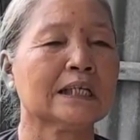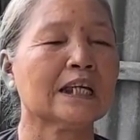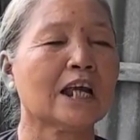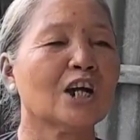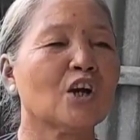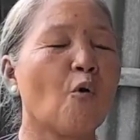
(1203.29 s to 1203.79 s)

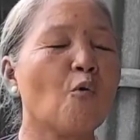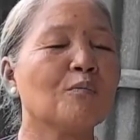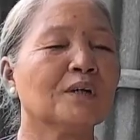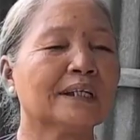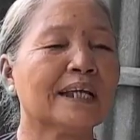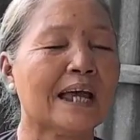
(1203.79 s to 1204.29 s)
cái nợ
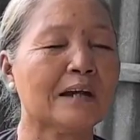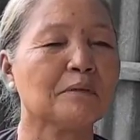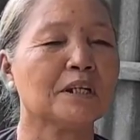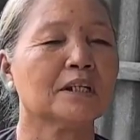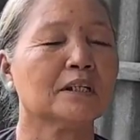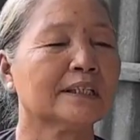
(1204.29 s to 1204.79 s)
cũ mình
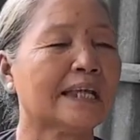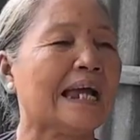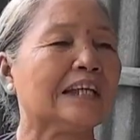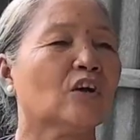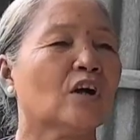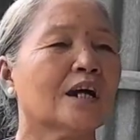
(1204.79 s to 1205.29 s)
gán mình
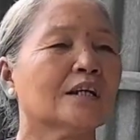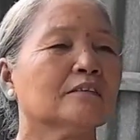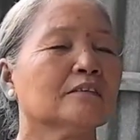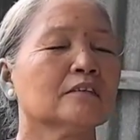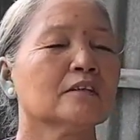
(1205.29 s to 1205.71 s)
trả cho hết,